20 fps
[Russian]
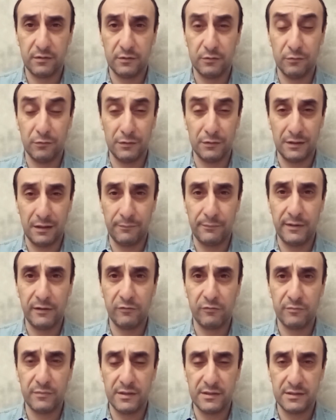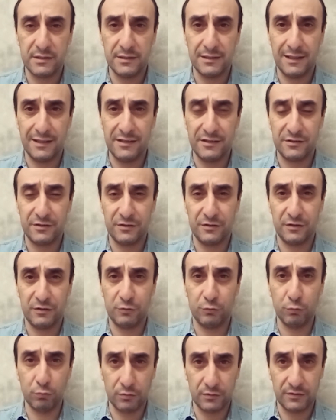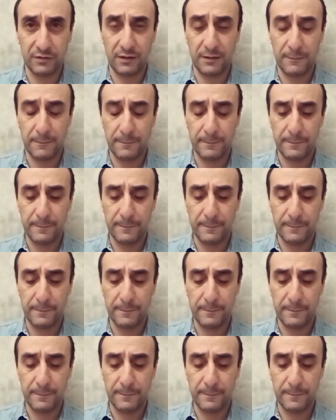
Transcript: но на первом месте, конечно же, Турция.